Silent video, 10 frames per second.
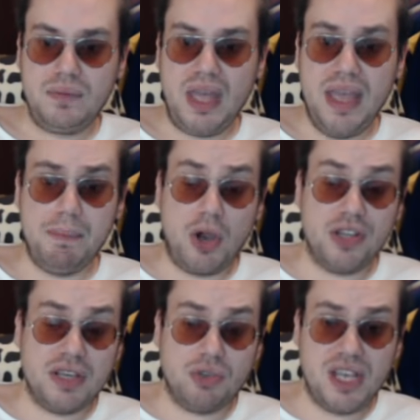E
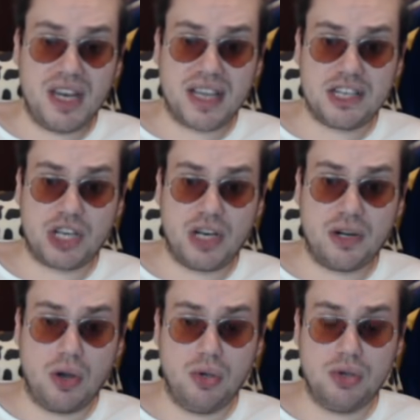poi devo dire che
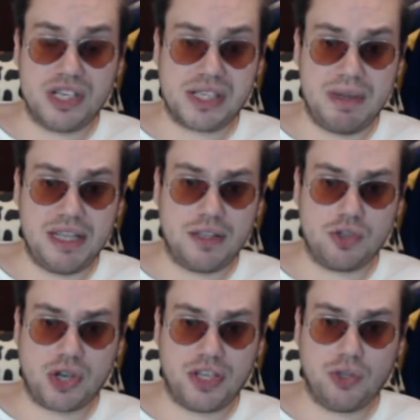Cialanoglu onestamente è un
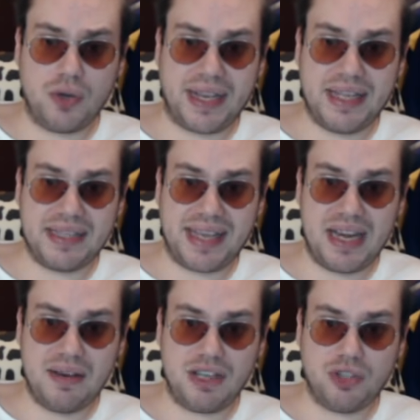giocatore che da che è
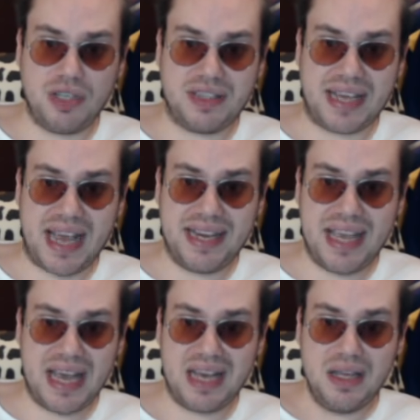arrivato in
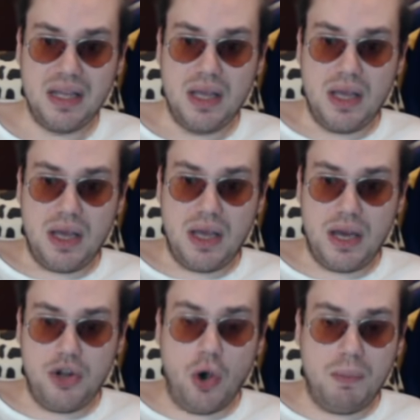Italia eh,
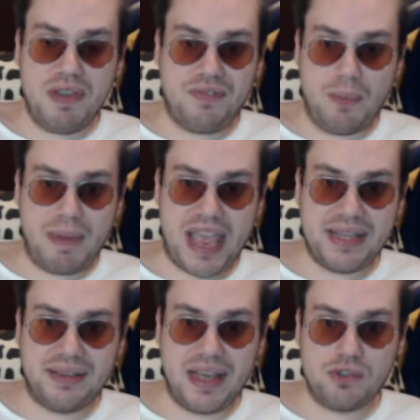non mi
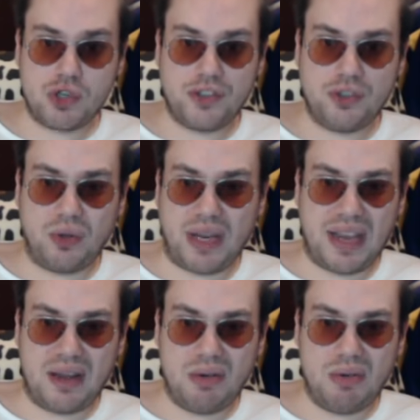fomenta, è un giocatore
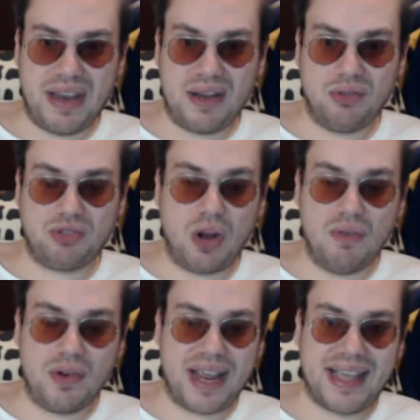che non, che non
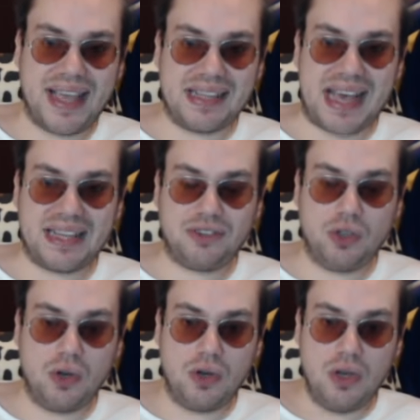trovo neanche
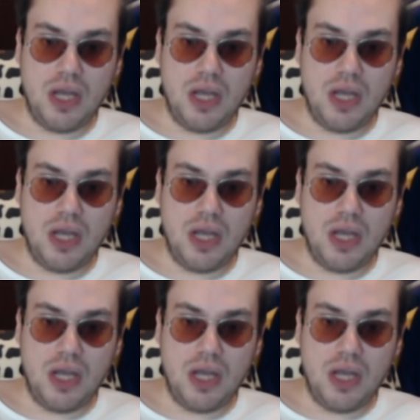adatto